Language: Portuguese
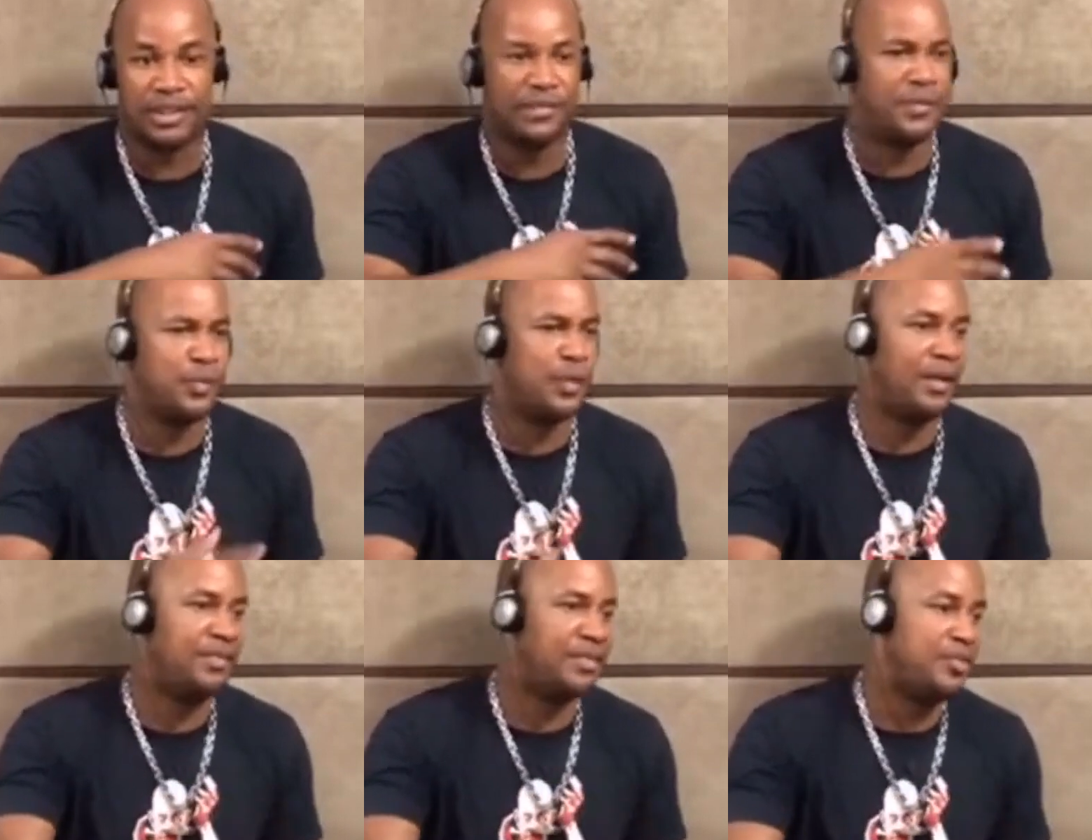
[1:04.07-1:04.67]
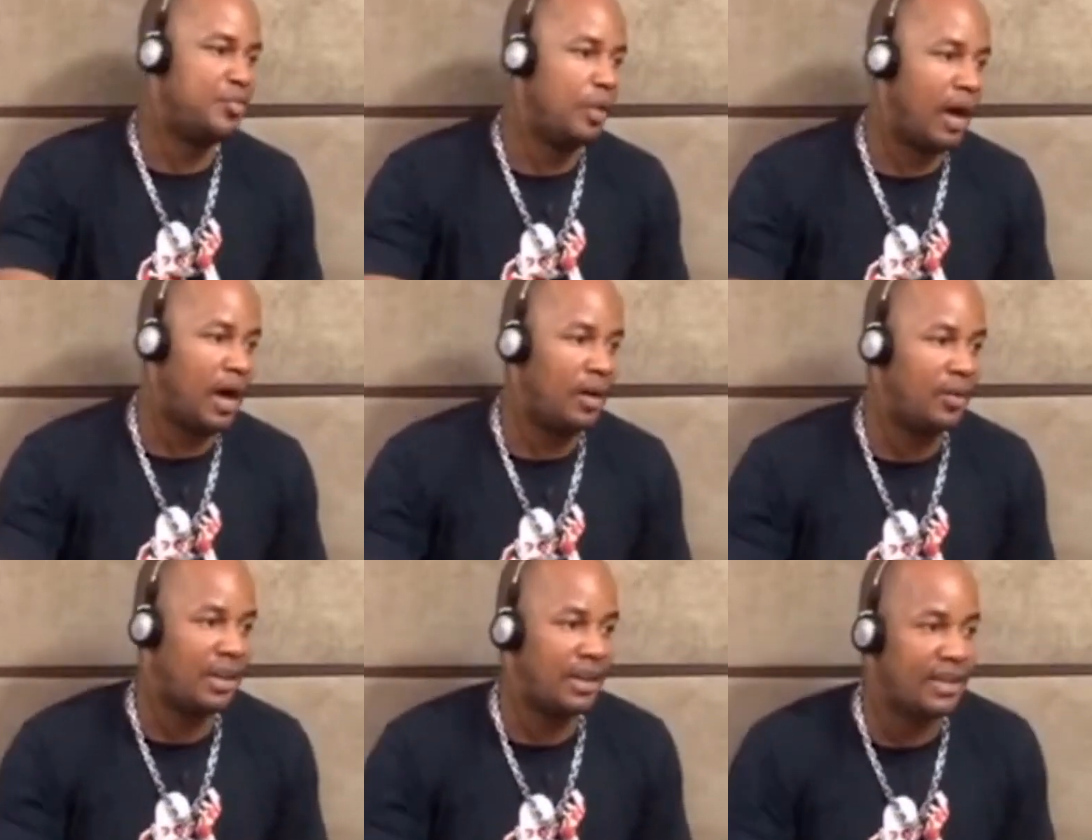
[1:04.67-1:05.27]
que viram a
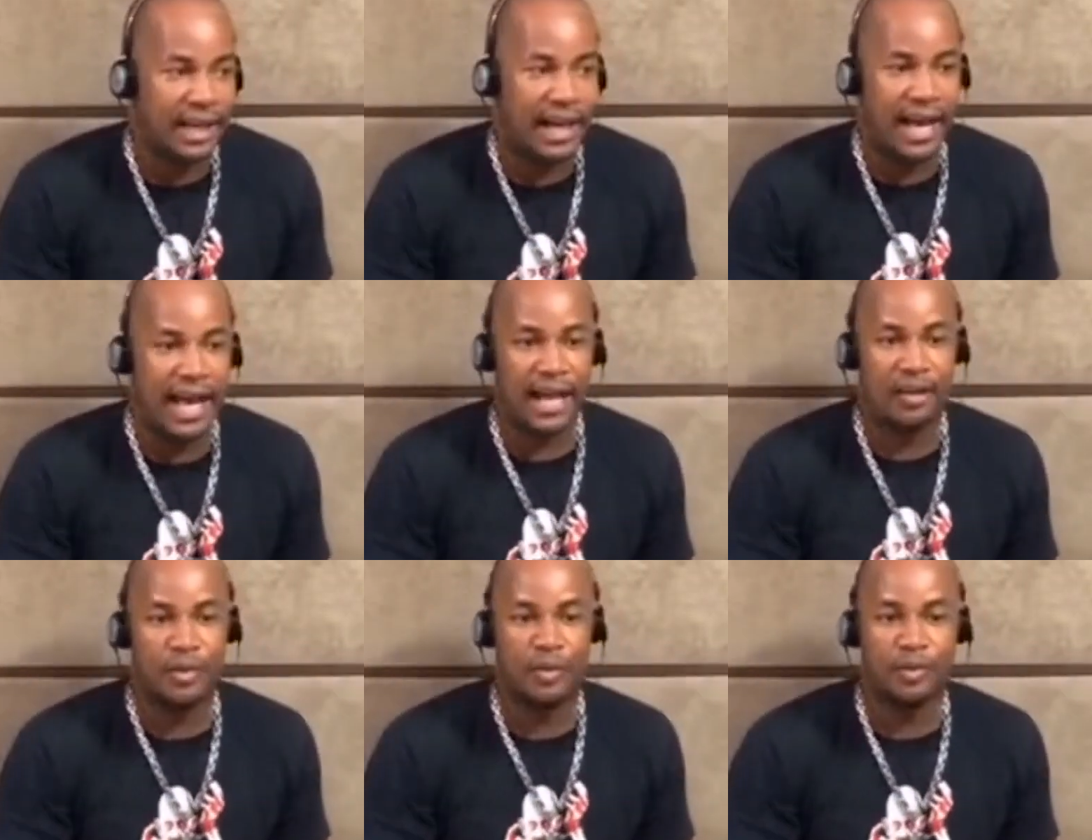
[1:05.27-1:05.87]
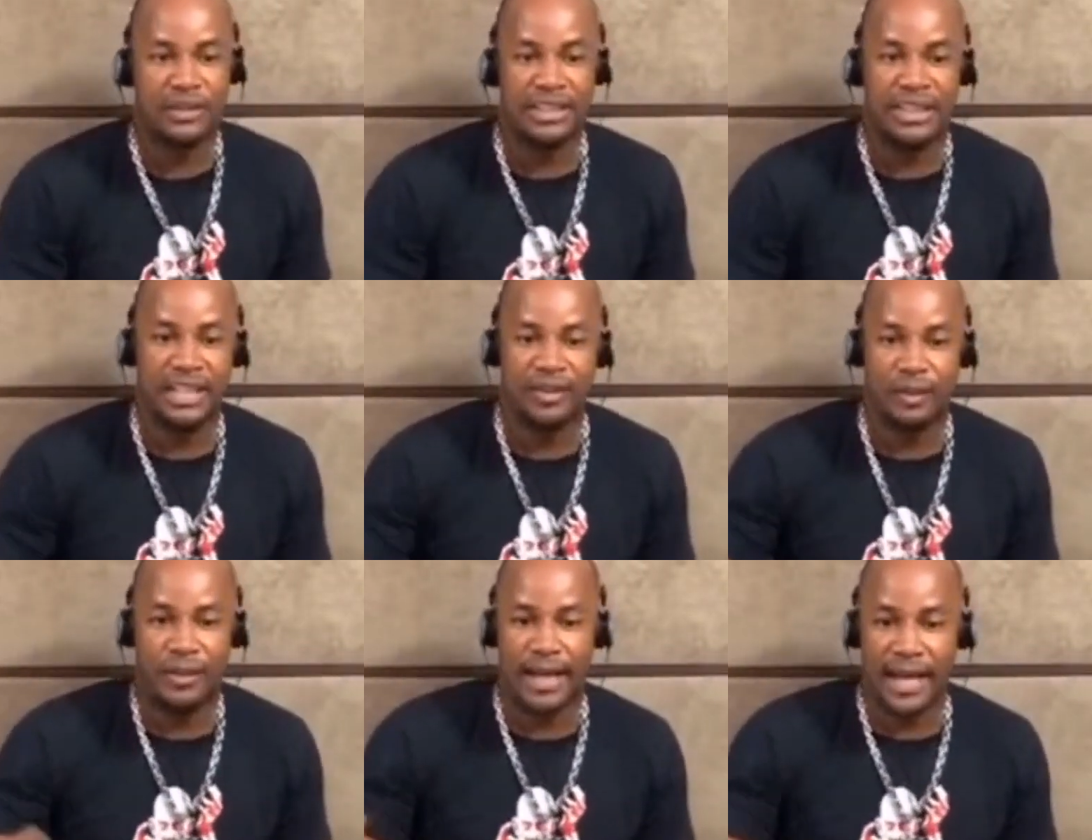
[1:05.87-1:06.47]
aula, cara, não conseguia
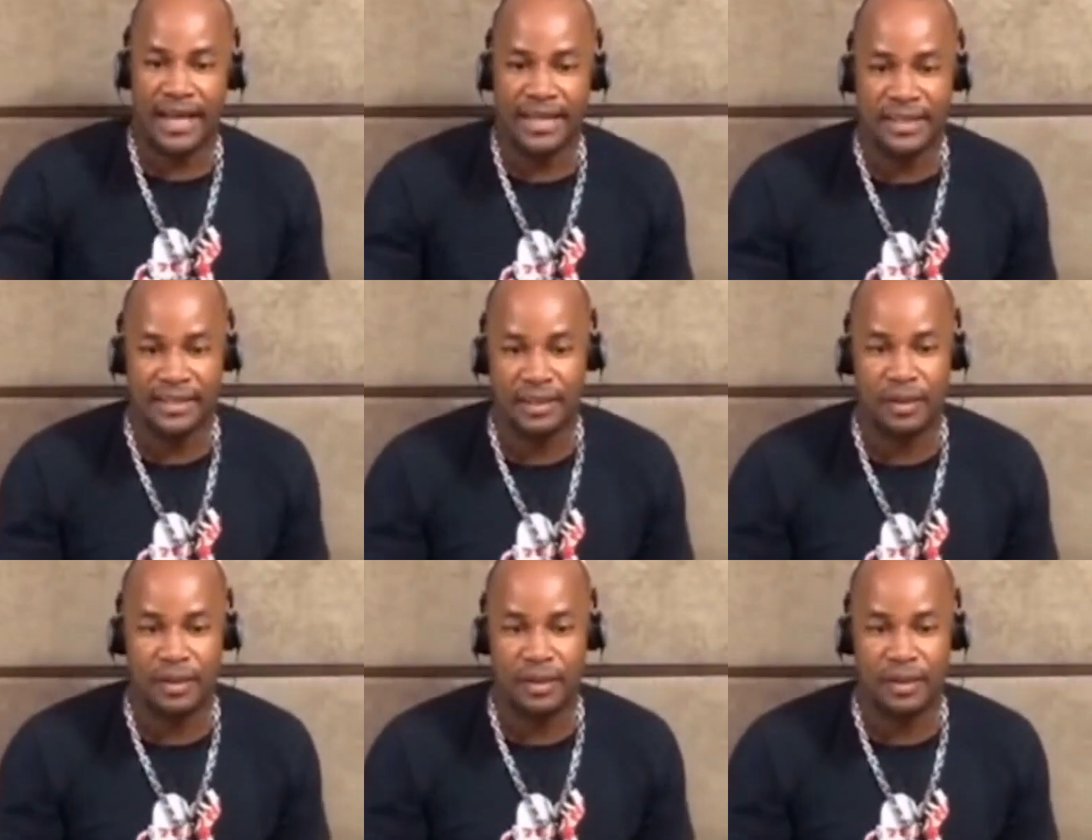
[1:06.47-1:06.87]
tocar isso,